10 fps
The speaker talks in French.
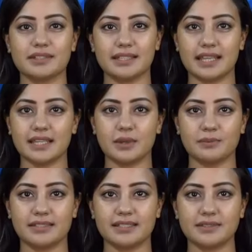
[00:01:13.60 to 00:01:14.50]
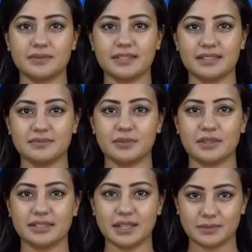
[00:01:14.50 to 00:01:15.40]
Si ses admirateurs avaient
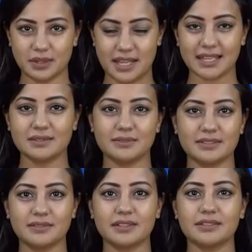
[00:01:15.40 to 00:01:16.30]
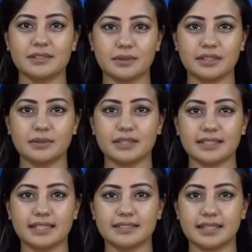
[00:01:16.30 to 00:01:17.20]
compris qu'il avait décidé de faire une
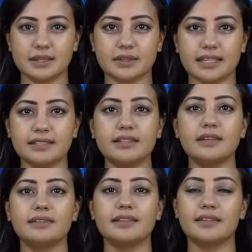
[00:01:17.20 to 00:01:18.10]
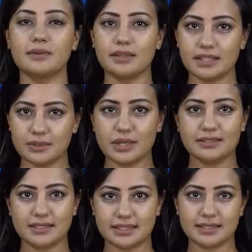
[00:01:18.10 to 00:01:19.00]
pause dans sa carrière musicale grâce à cette
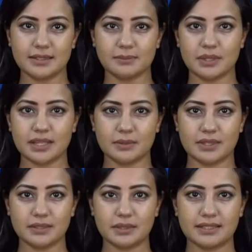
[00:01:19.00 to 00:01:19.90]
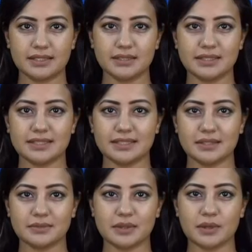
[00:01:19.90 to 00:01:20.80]
annonce, il n'en avait pas voulu au
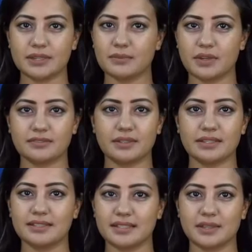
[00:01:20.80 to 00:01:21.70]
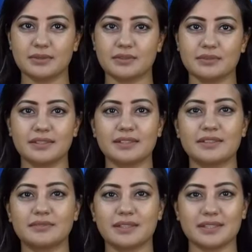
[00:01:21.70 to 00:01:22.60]
chanteur, impatient de
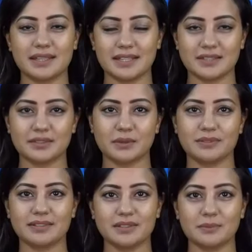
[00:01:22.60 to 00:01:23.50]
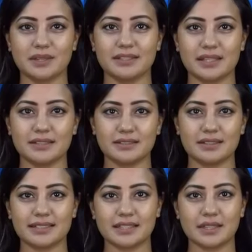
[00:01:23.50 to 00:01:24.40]
découvrir les œuvres qu'il a pu créer tout au long de
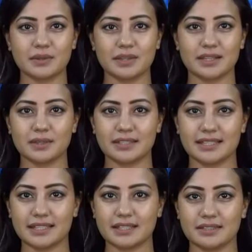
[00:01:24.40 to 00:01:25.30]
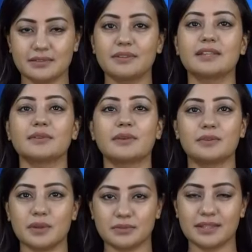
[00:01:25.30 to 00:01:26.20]
son périple. Ma
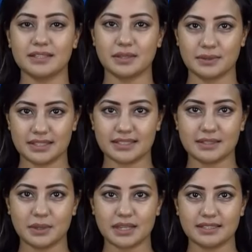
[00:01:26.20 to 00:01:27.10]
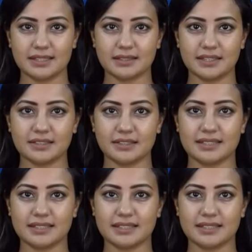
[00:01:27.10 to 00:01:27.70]
thérapie musicale est terminée.